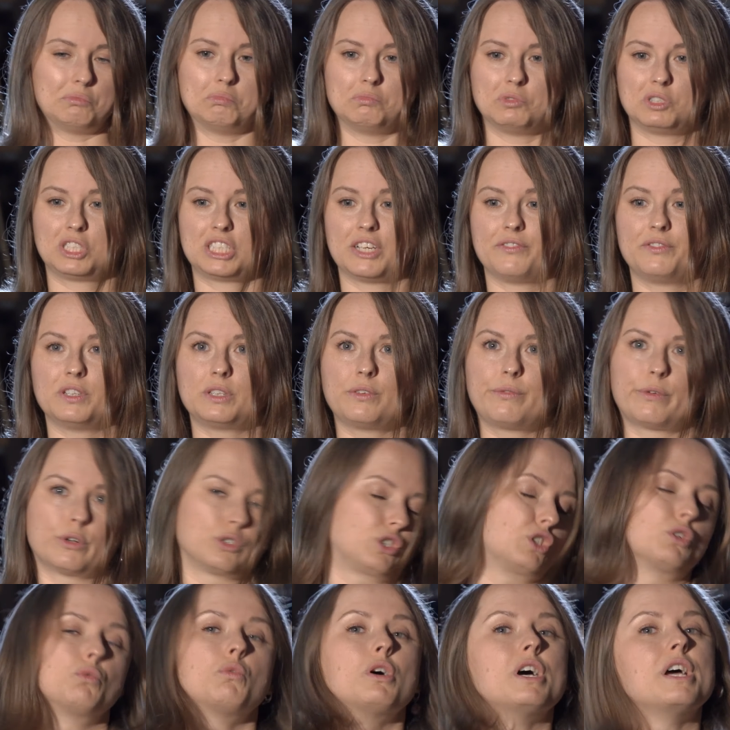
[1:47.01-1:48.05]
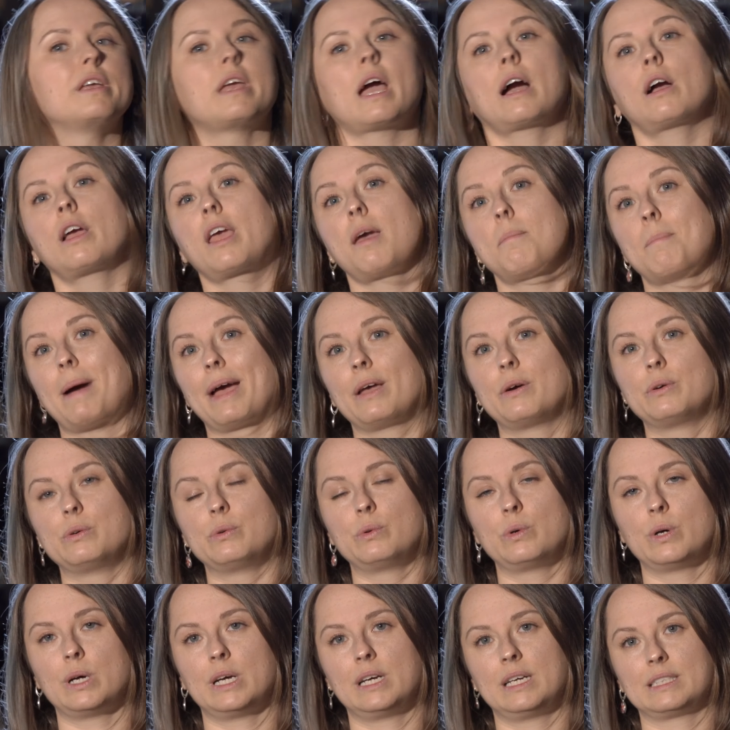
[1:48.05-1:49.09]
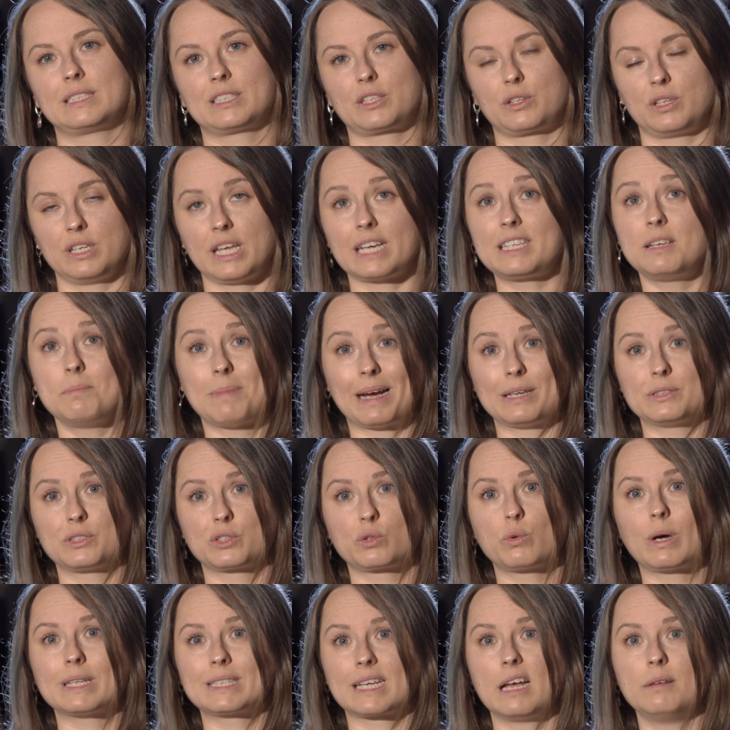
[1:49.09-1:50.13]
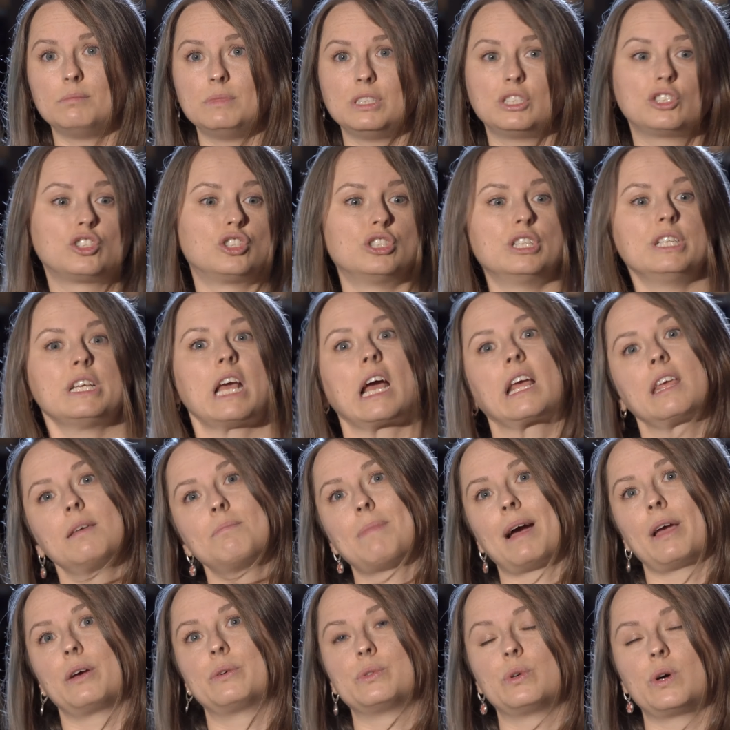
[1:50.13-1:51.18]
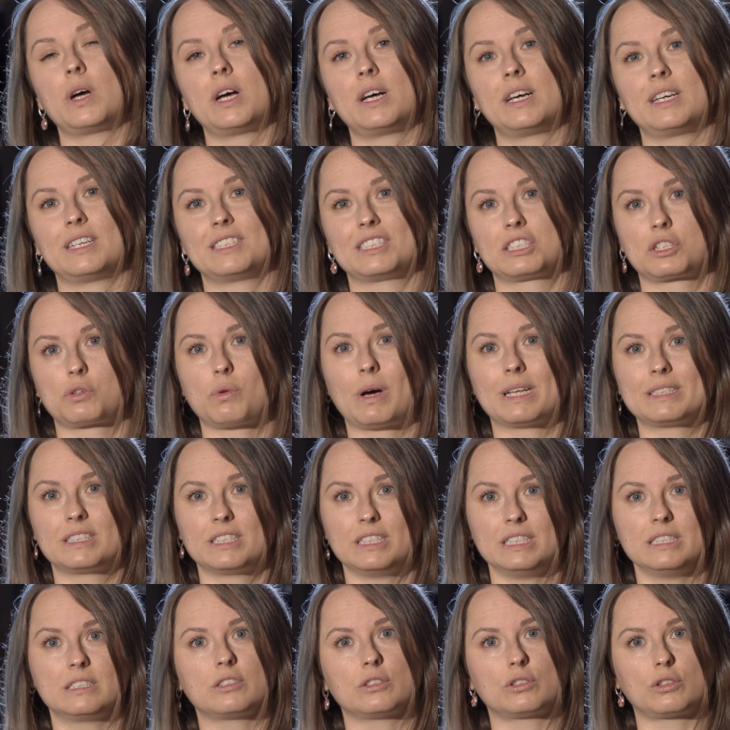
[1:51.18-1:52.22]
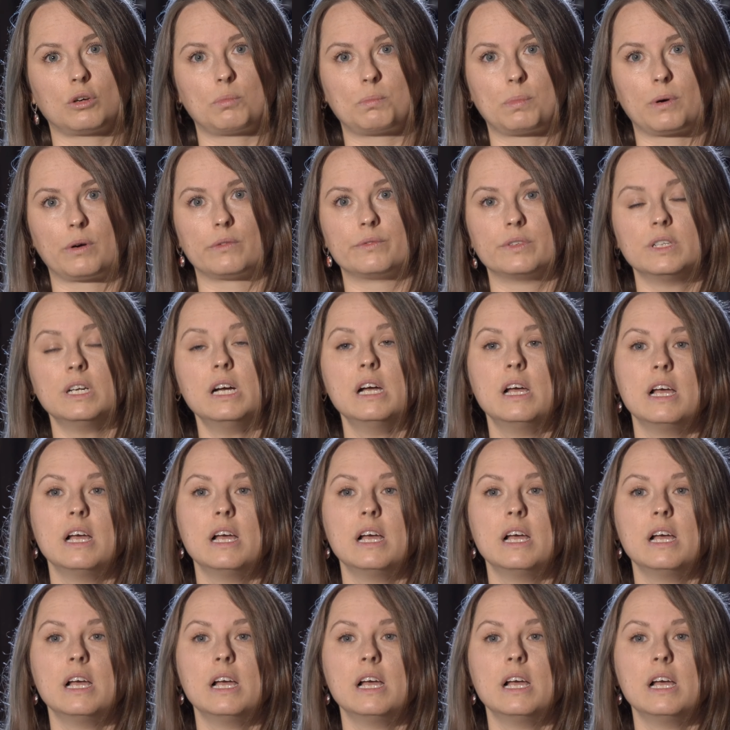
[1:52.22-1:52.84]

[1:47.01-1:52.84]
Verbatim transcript: się wytworzyły, jakie mają, e, jaki mają skład chemiczny, jaki mają e, skład izotopowy,